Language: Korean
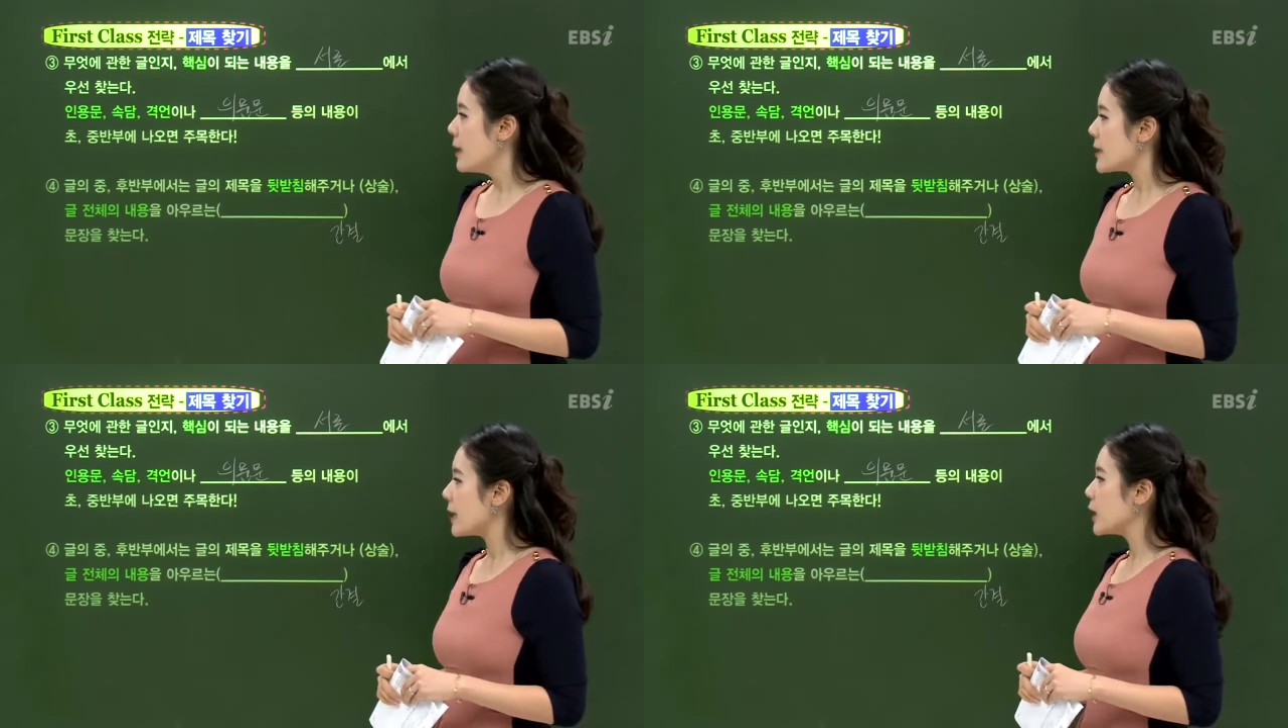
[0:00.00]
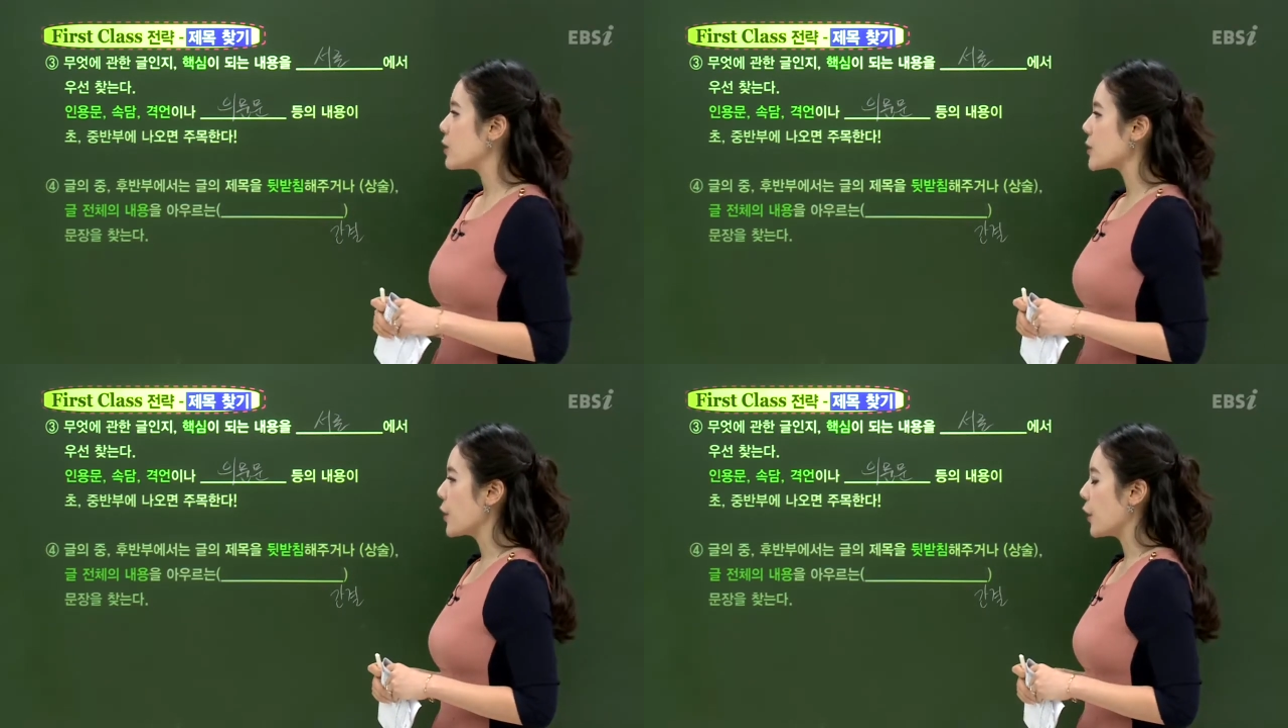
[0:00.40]
자,
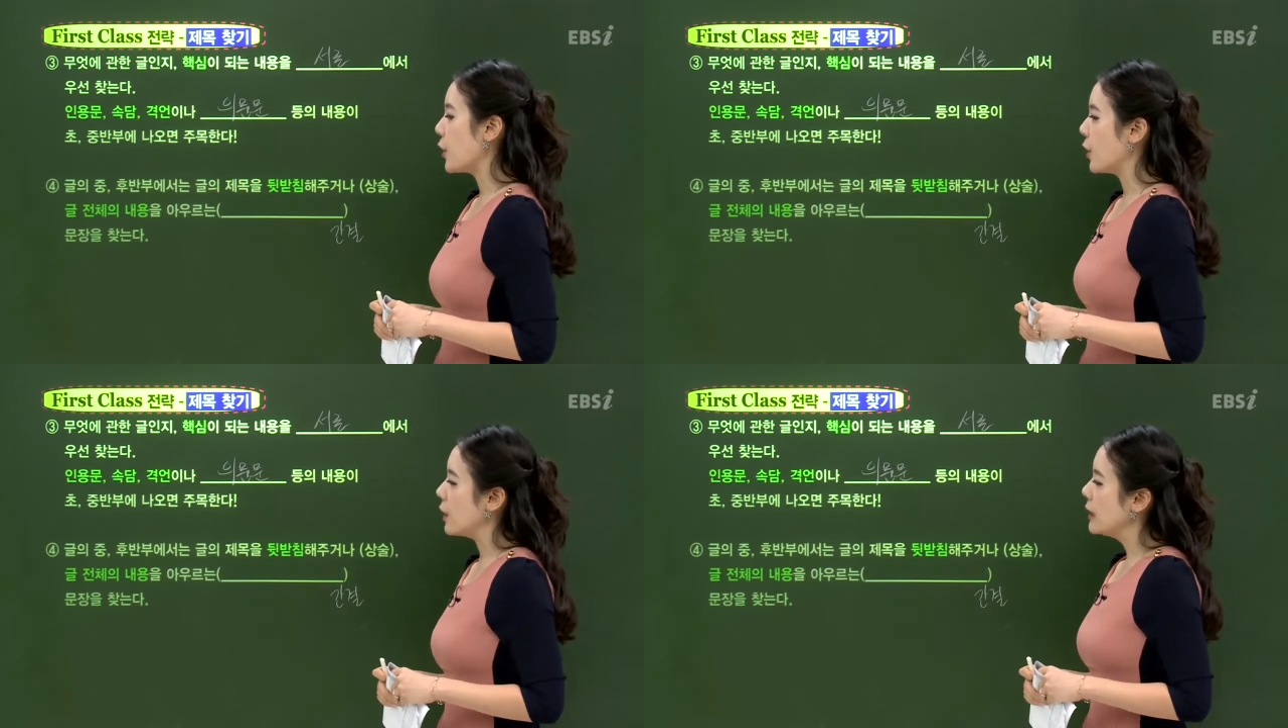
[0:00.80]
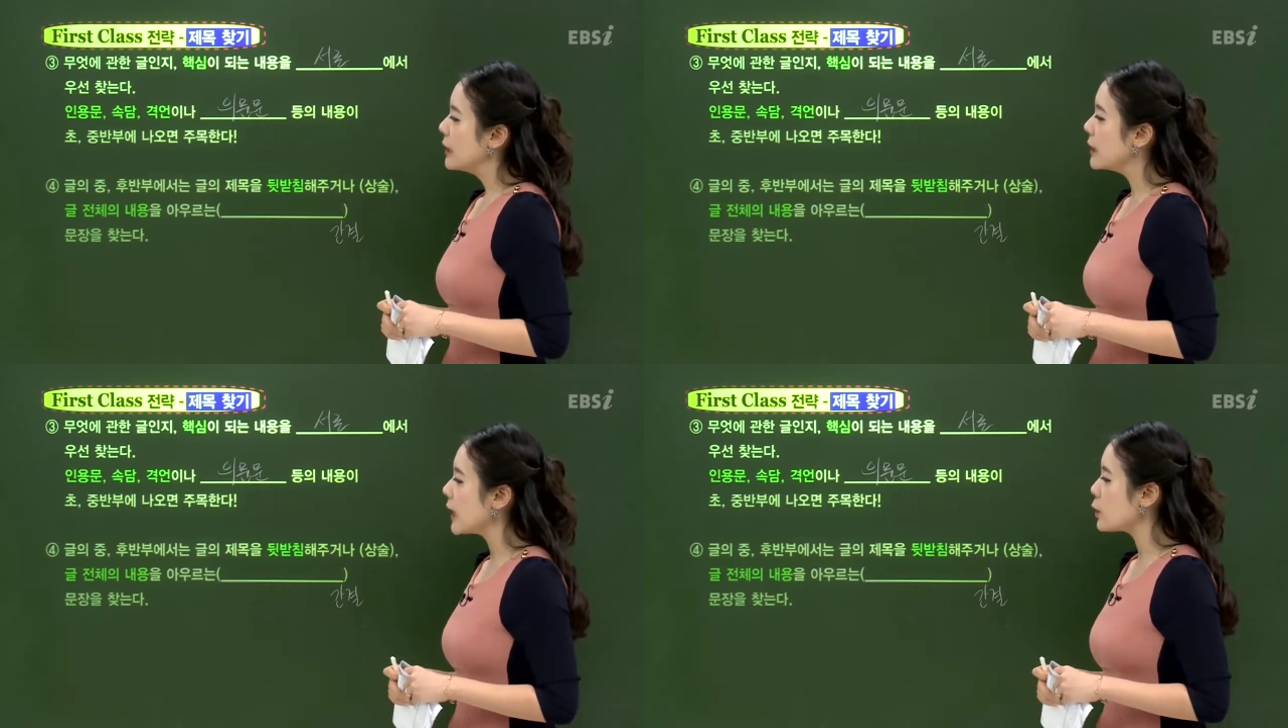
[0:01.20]
이어서요.
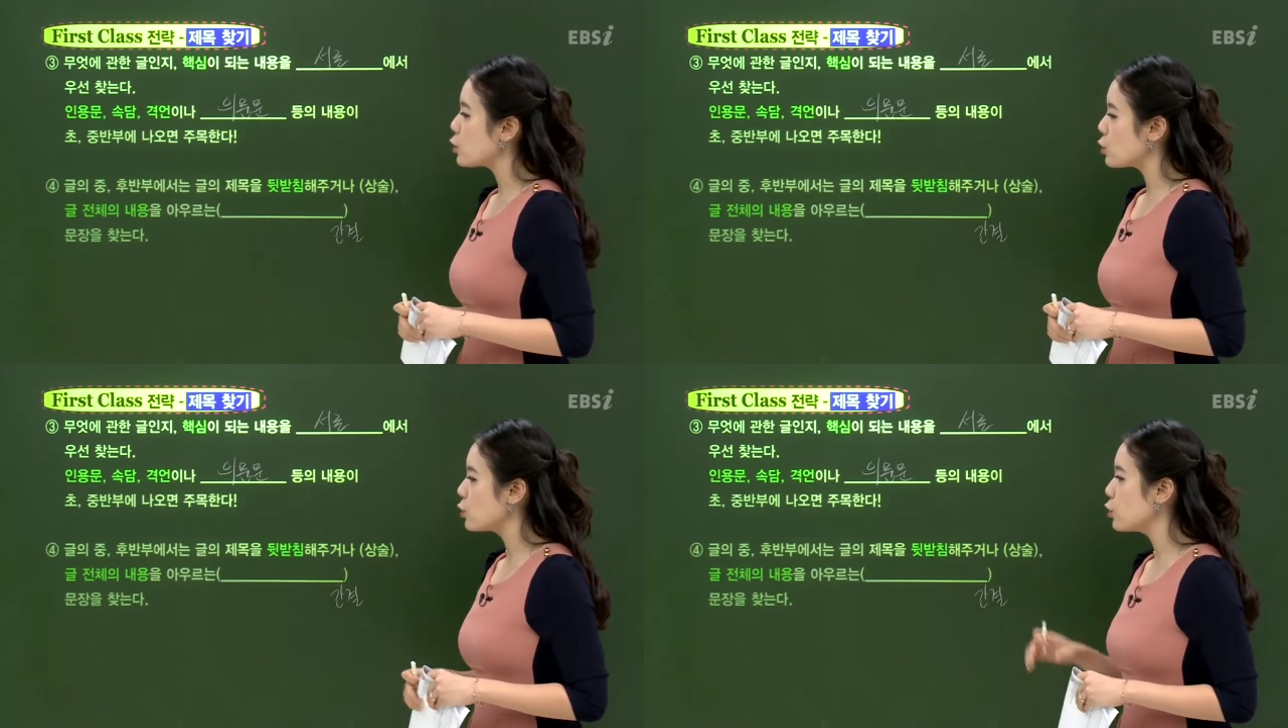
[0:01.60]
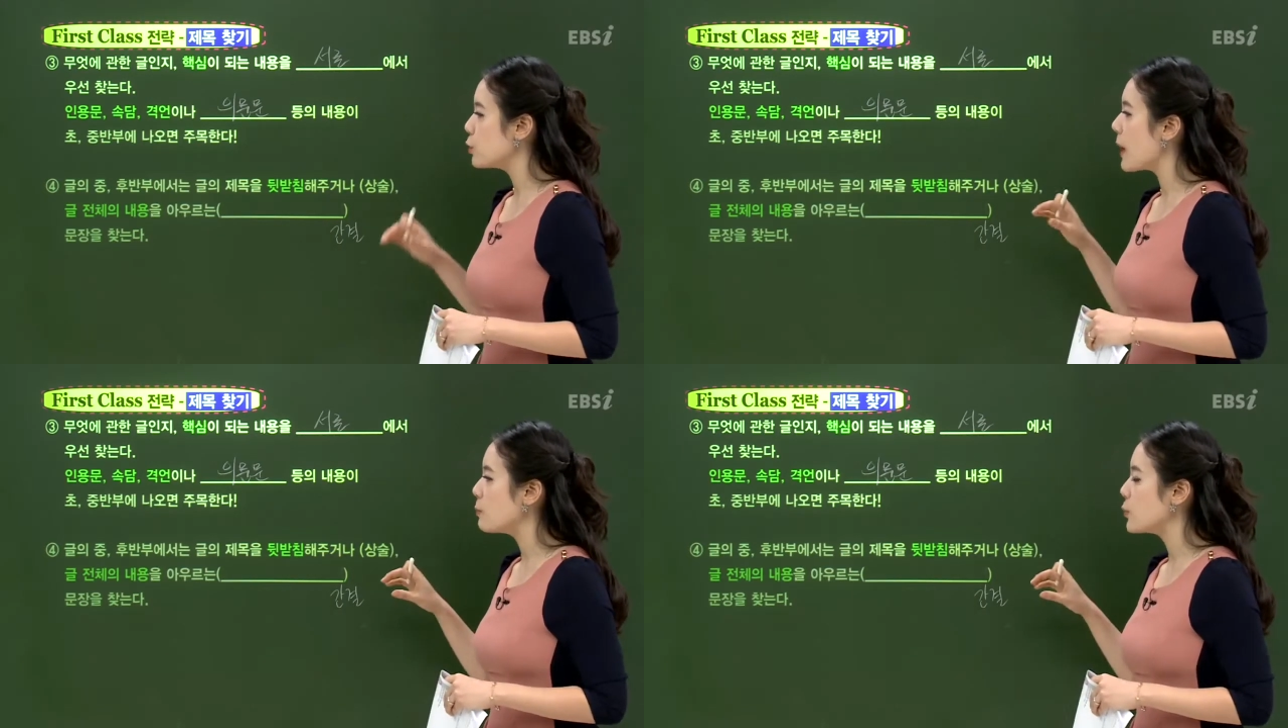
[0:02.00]
글의
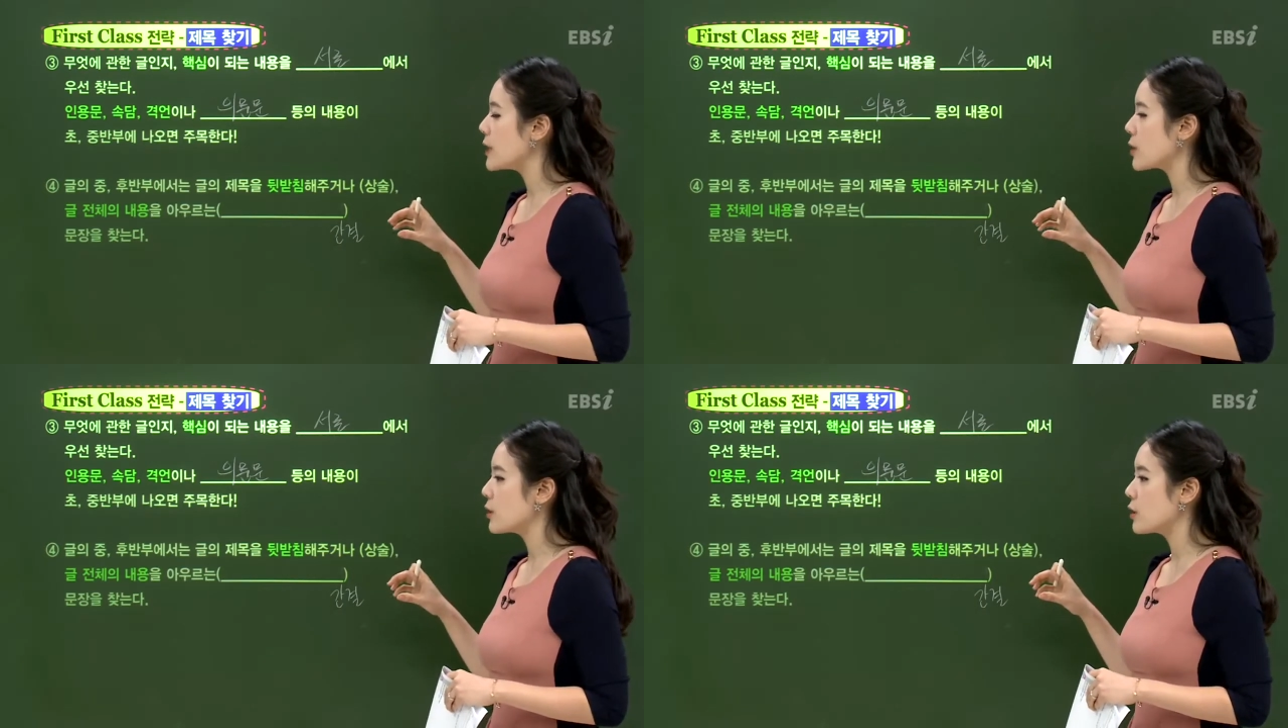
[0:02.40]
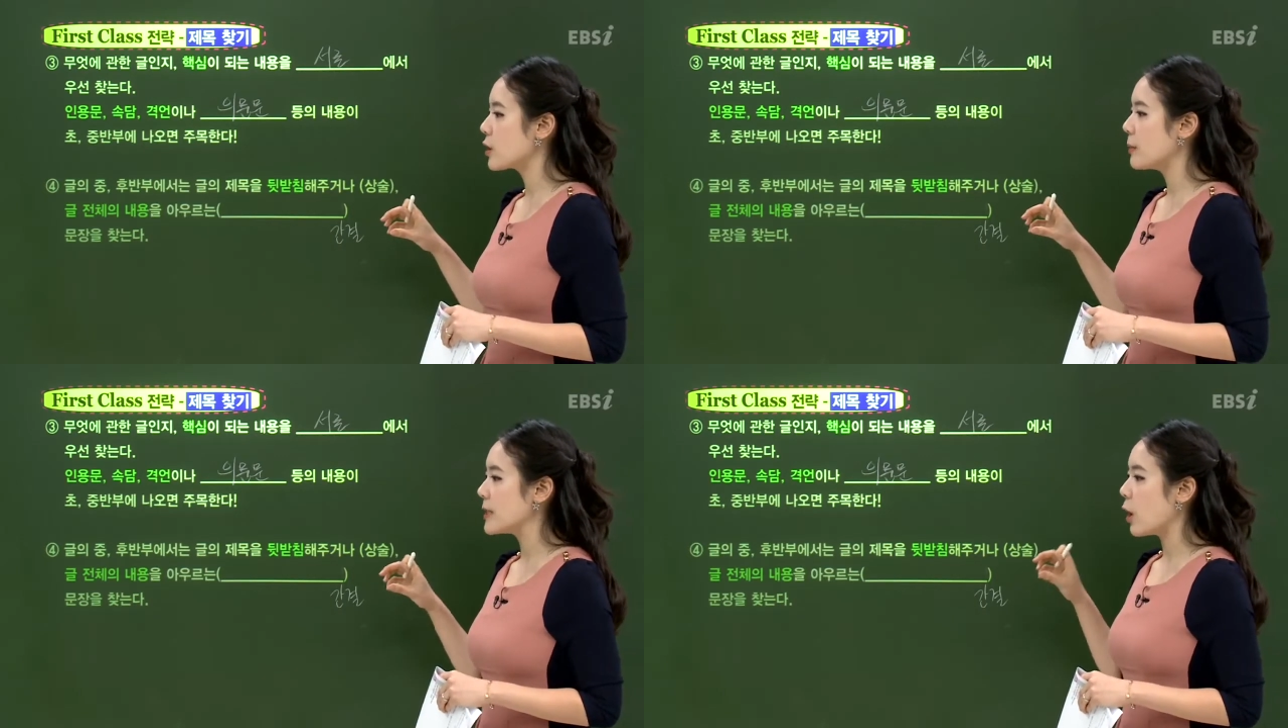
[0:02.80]
중후반부에서는
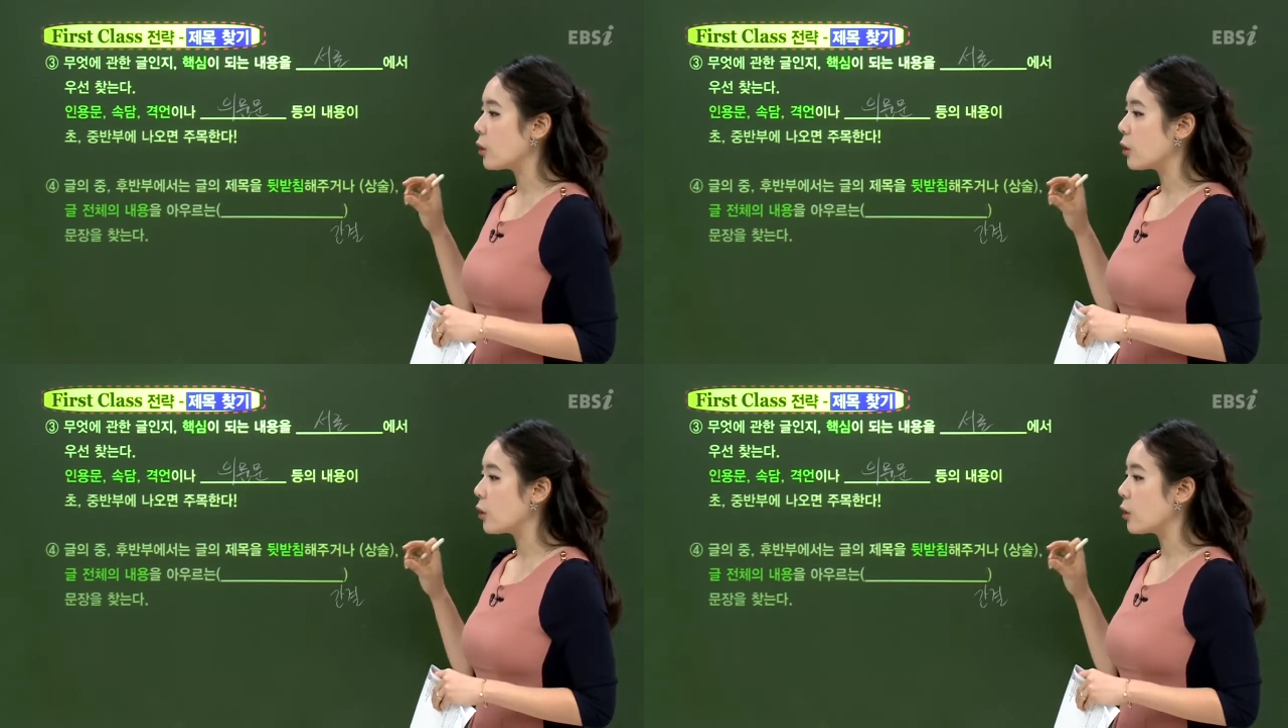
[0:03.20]
그럼 이제